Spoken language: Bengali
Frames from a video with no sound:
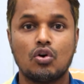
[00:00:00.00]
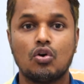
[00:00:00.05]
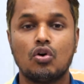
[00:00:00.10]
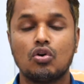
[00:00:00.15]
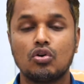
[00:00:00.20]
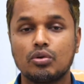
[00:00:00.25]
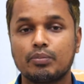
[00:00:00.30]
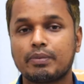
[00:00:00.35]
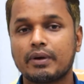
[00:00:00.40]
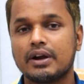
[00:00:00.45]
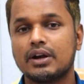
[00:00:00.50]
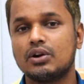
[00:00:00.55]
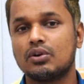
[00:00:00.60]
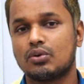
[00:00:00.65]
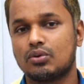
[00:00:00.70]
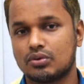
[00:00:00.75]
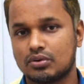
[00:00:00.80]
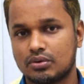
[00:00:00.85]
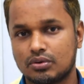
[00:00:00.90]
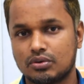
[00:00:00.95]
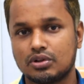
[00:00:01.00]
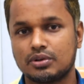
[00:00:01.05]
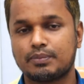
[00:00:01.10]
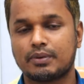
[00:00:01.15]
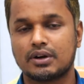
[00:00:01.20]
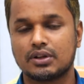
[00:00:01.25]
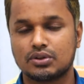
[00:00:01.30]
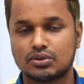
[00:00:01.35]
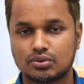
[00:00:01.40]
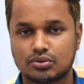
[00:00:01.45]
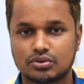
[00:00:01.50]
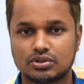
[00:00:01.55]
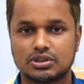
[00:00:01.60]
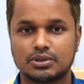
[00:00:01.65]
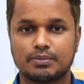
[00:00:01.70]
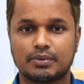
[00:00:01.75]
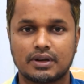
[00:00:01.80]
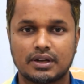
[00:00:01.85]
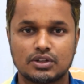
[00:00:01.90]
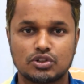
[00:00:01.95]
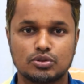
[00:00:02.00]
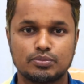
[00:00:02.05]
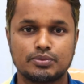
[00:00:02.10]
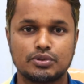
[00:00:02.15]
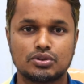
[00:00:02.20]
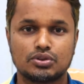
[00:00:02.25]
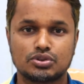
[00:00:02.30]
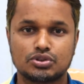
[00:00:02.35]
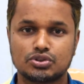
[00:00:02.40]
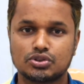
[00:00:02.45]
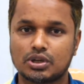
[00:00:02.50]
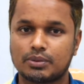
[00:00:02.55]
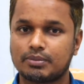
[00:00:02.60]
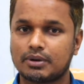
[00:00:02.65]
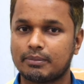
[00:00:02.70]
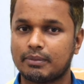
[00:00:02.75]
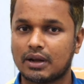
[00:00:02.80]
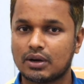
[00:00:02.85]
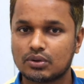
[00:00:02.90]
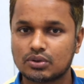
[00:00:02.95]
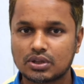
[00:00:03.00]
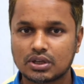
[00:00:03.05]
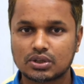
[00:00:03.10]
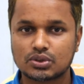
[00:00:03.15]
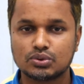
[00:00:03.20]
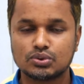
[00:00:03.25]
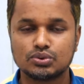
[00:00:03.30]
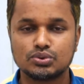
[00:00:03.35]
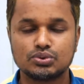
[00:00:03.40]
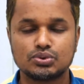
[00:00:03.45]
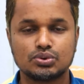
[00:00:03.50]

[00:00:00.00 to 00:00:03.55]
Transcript: অনুপ্রাণিত অনুপ্রাণিত করতে পারে সুপ্রিয় দর্শক আপনারা ভালো থাকুন